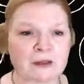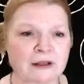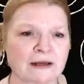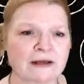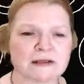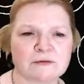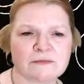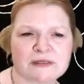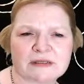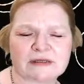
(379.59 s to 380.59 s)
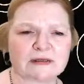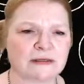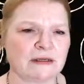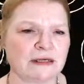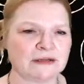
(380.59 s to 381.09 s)
Da geht das so ein bisschen
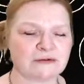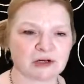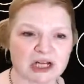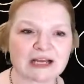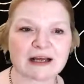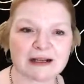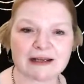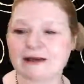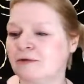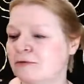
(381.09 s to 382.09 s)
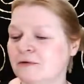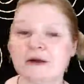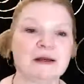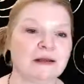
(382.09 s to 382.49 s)
in Richtung Chakralegung,